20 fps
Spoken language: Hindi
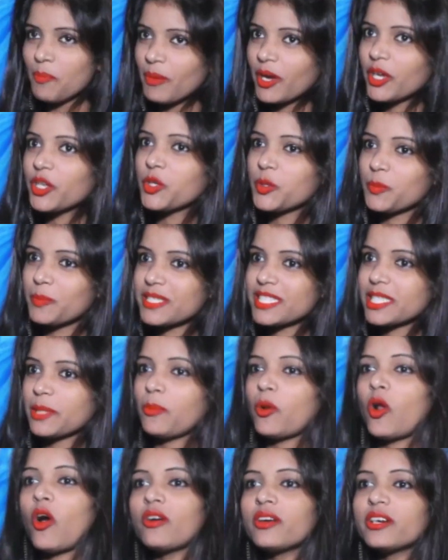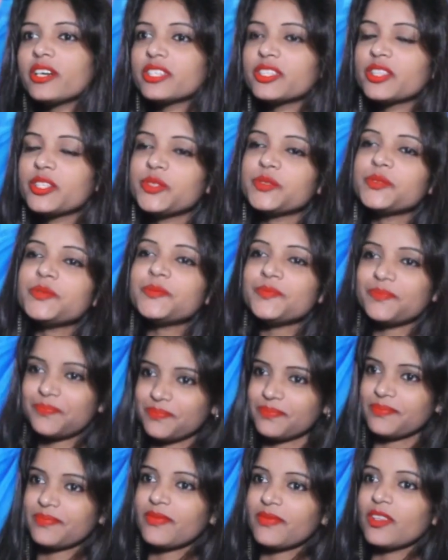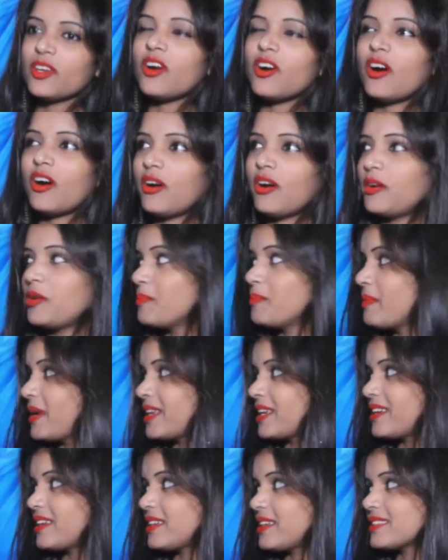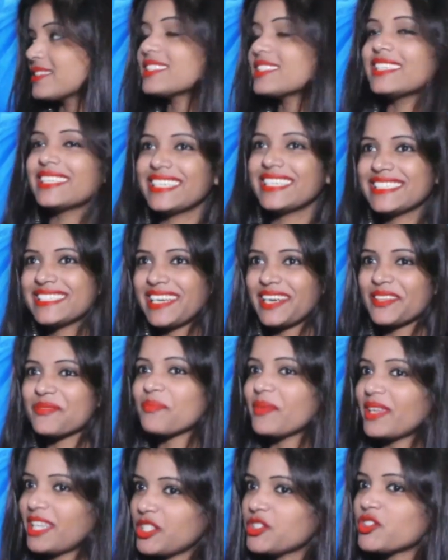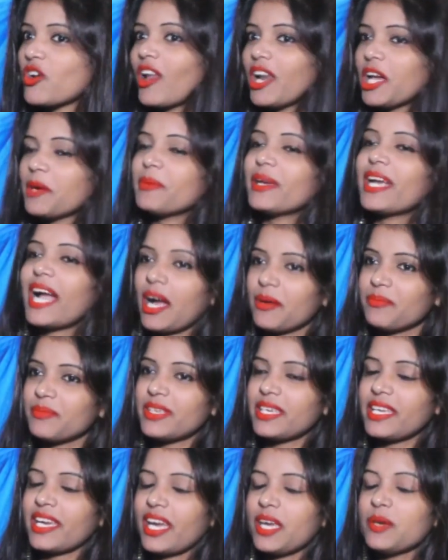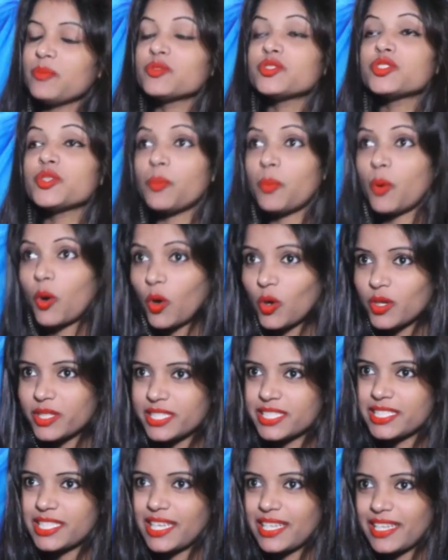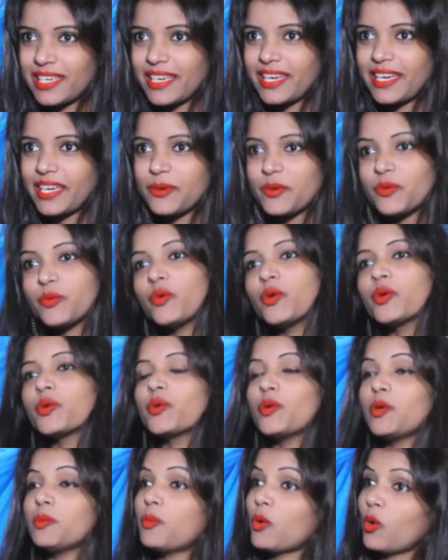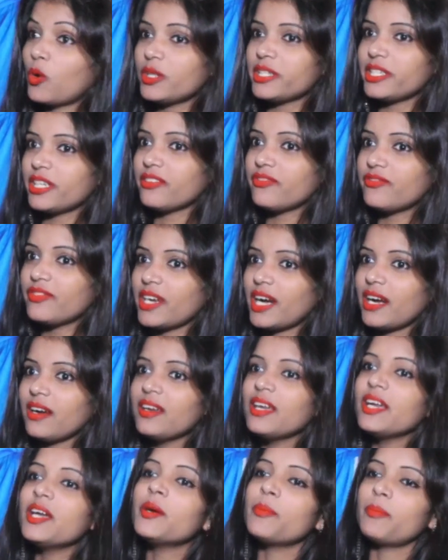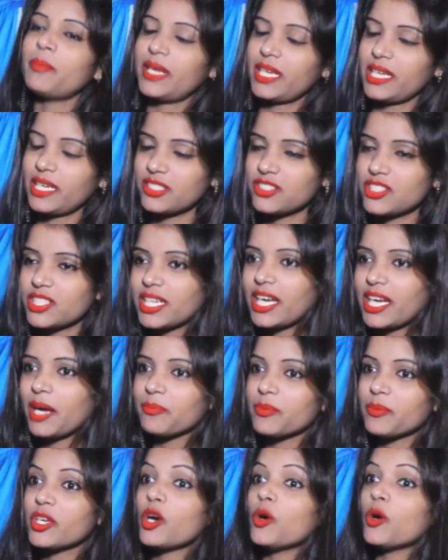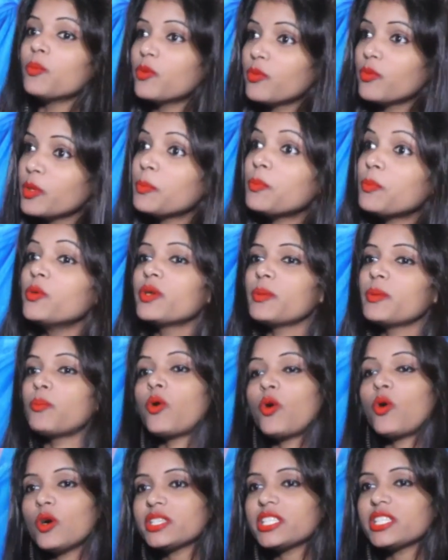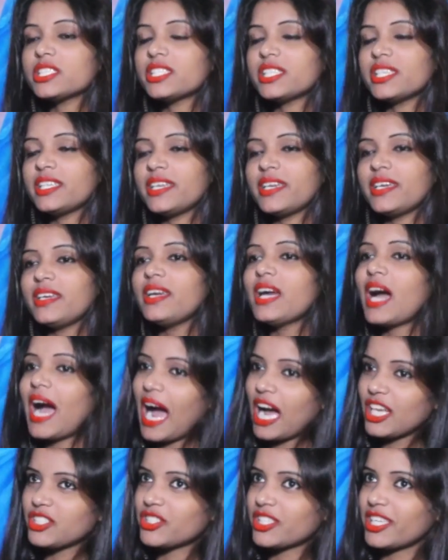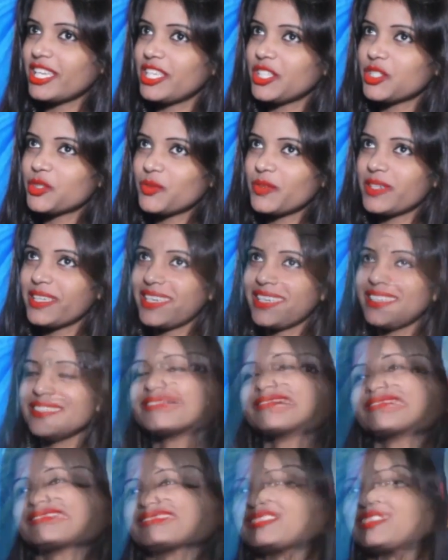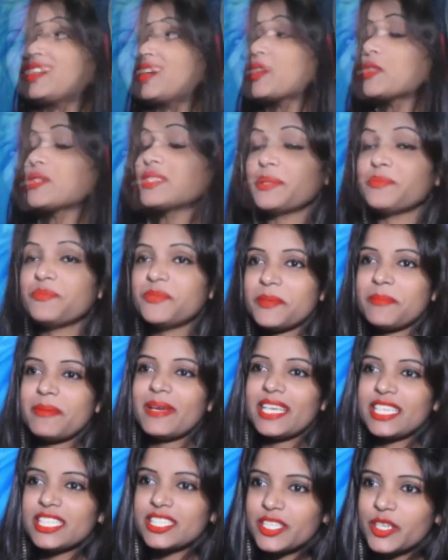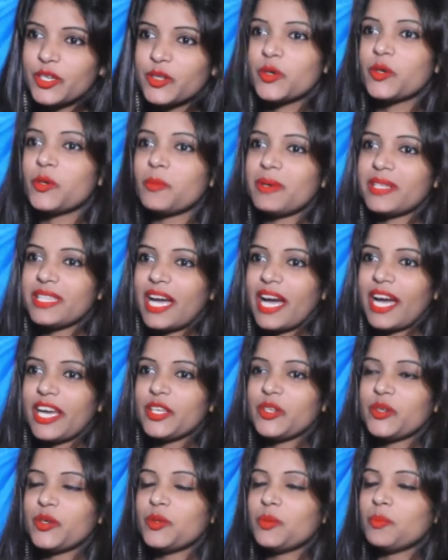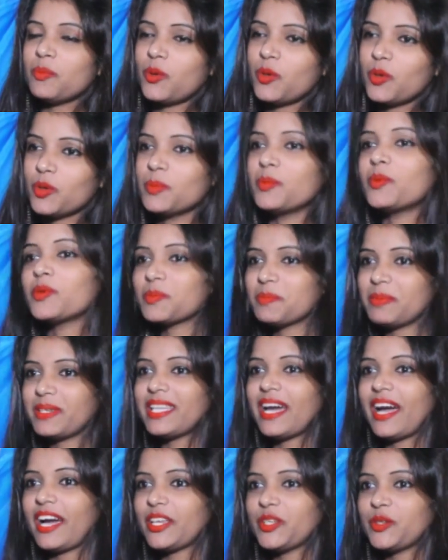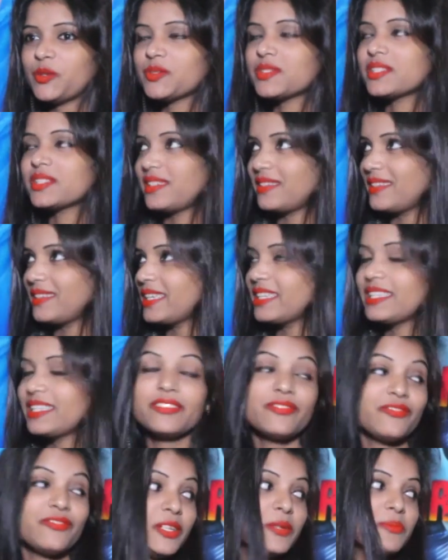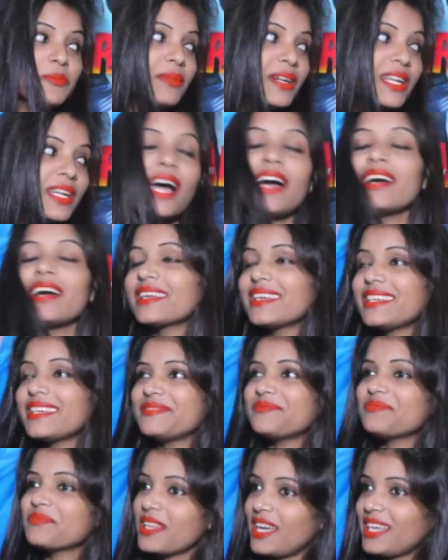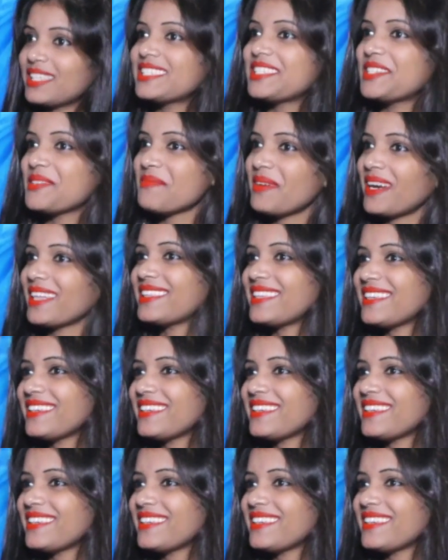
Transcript: मैं यूपी से बिलोंग करती हूँ और मैंने सर के साथ मैंने ज्वाला में काम किया है मुझे बहुत अच्छा लगा है वो रोल बहुत टफ था मैंने अच्छा काम किया और मूवी पूरी बहुत अच्छी है आज रिलीज़ हुई है सर सबसे पहले सर को बधाई हो बहुत बहुत बधाई हो सर ने ये फिल्म बना रहे हैं अच्छी बात